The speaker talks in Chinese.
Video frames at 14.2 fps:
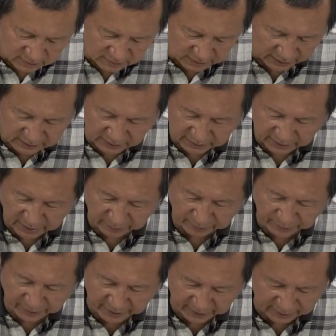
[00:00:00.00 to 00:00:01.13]
加上垫
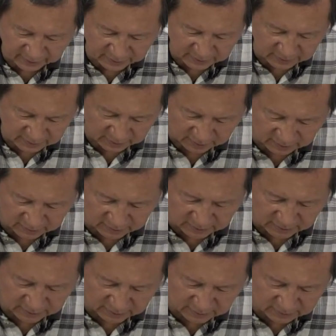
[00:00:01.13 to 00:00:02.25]
片，然后
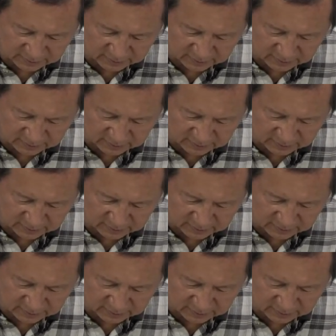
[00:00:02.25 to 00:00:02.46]
呢，